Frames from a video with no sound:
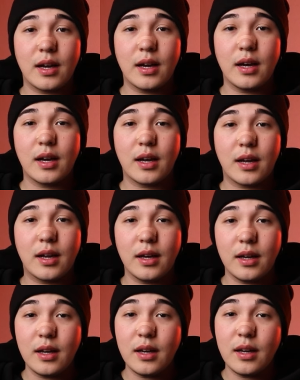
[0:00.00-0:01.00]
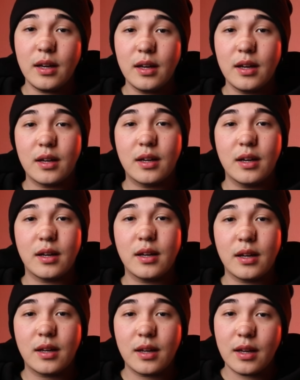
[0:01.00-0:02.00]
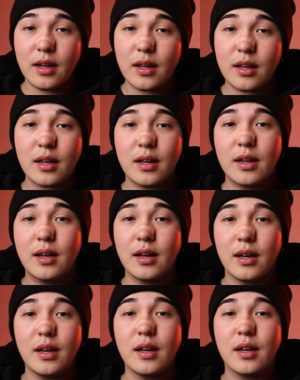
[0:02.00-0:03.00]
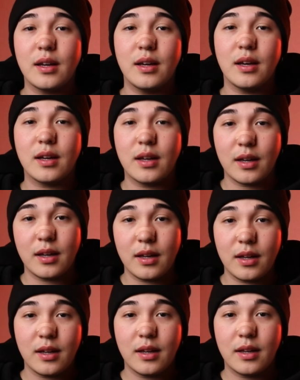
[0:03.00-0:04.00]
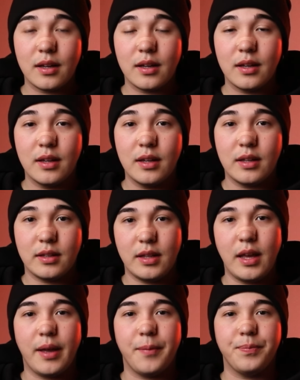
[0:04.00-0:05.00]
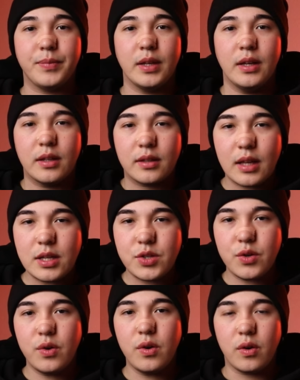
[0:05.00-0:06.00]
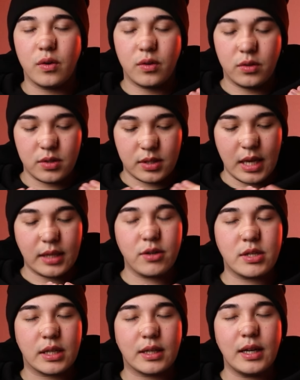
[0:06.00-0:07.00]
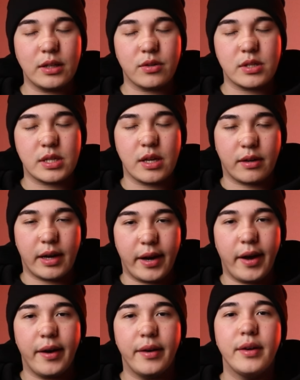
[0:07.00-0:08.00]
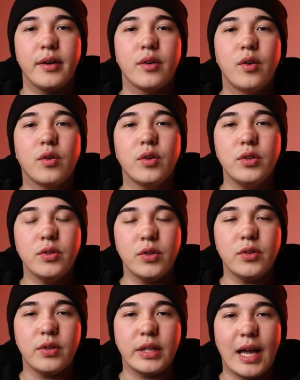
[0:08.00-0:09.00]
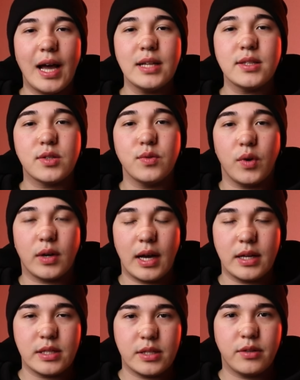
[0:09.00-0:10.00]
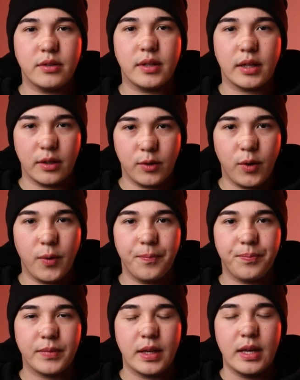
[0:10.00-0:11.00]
ググッグッグッグッグッグッグッで多少この声帯をしっかり閉じてるからここの喉に圧を感じるんだけど